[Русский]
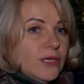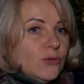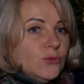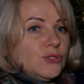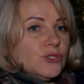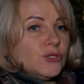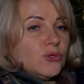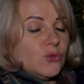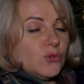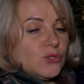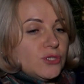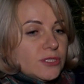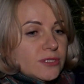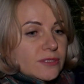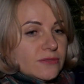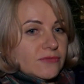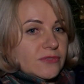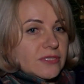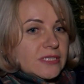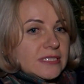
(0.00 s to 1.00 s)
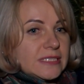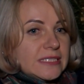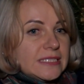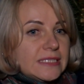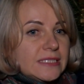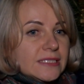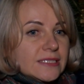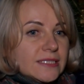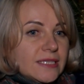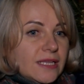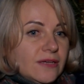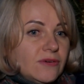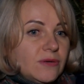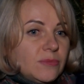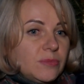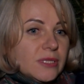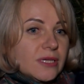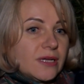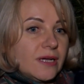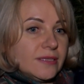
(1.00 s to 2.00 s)
И очень хочется выразить слова
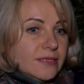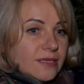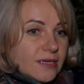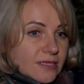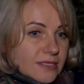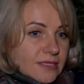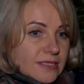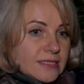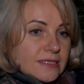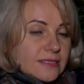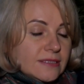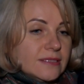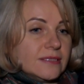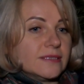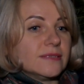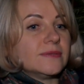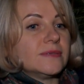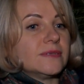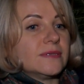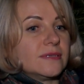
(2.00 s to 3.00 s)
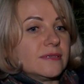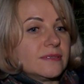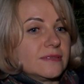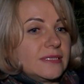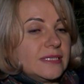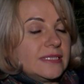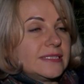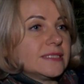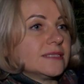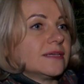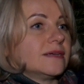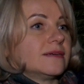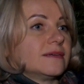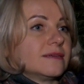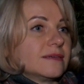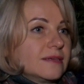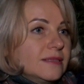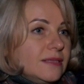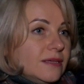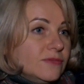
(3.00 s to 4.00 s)
благодарности э, от лица
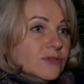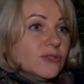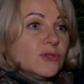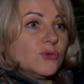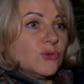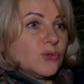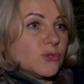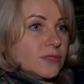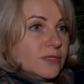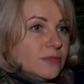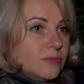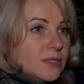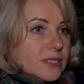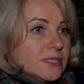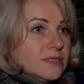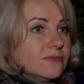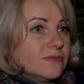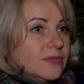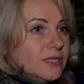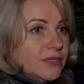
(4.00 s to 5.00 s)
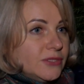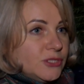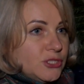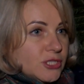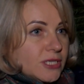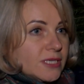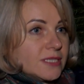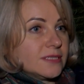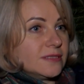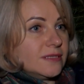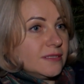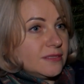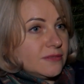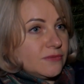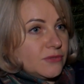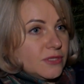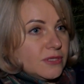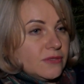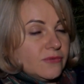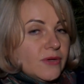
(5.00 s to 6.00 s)
главы города Максима Валерьевича
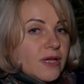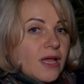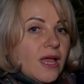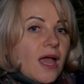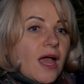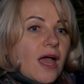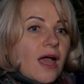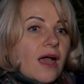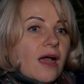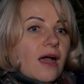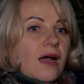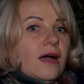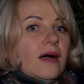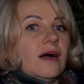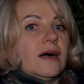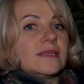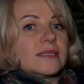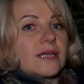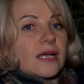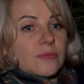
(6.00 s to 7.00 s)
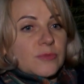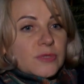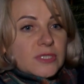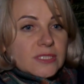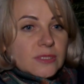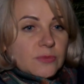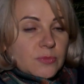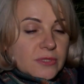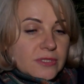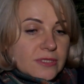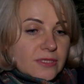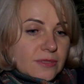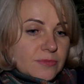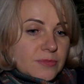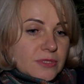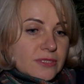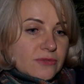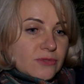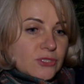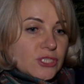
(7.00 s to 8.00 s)
Красноцветова, от комиссии по делам
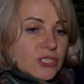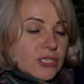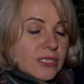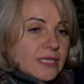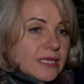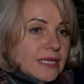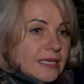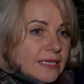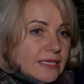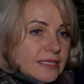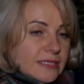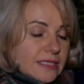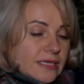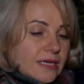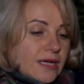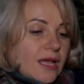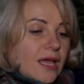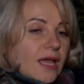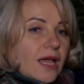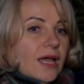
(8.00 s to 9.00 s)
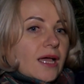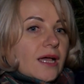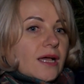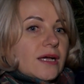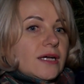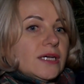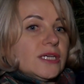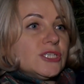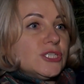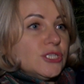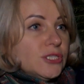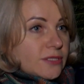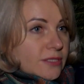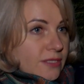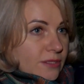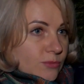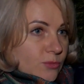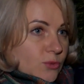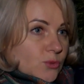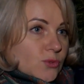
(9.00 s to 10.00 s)
несовершеннолетних,
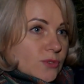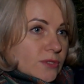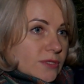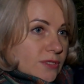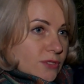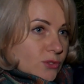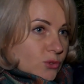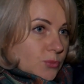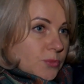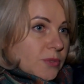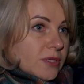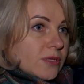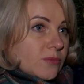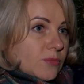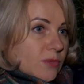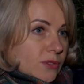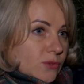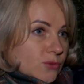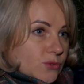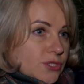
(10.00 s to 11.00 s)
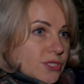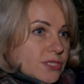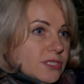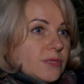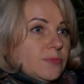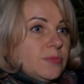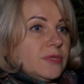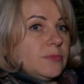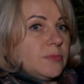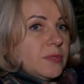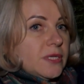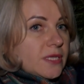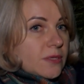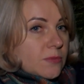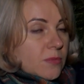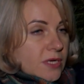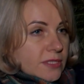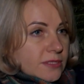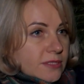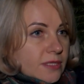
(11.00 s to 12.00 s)
жителям города, кто принимал участие,
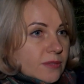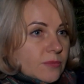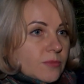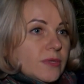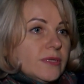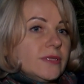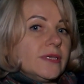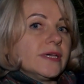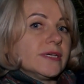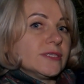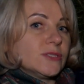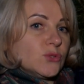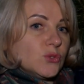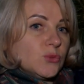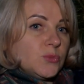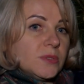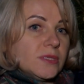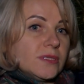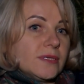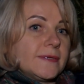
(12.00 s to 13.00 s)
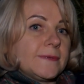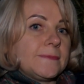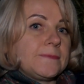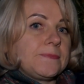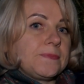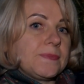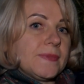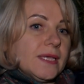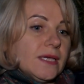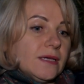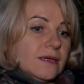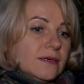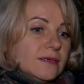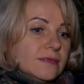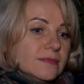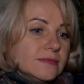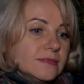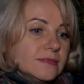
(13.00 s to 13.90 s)
предпринимателям и особенно а,